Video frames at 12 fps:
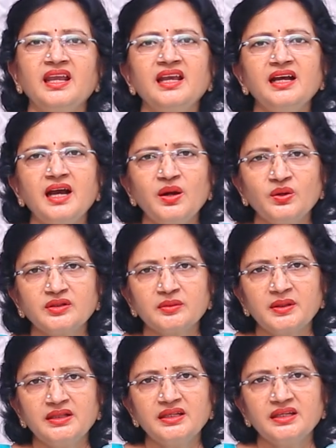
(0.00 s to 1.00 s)
ఇంకా
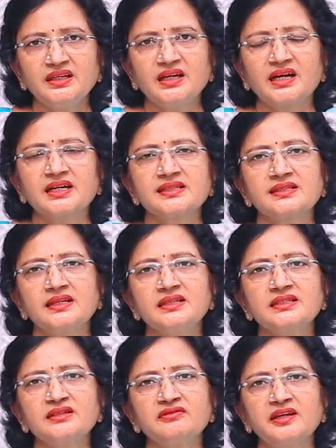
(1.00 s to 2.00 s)
కొంతమందికి అక్కడ
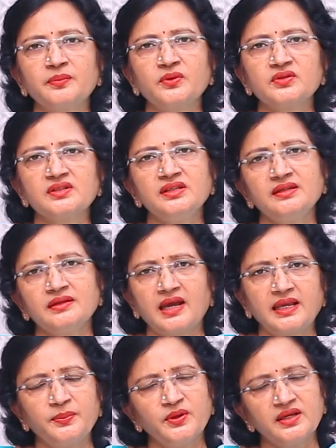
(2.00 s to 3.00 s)
సెన్సిటివ్ అయిపోసి
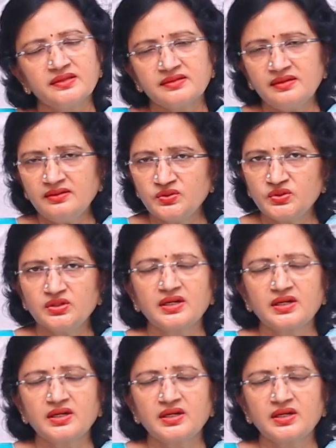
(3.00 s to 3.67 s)
అయిపోయేసి జుట్టు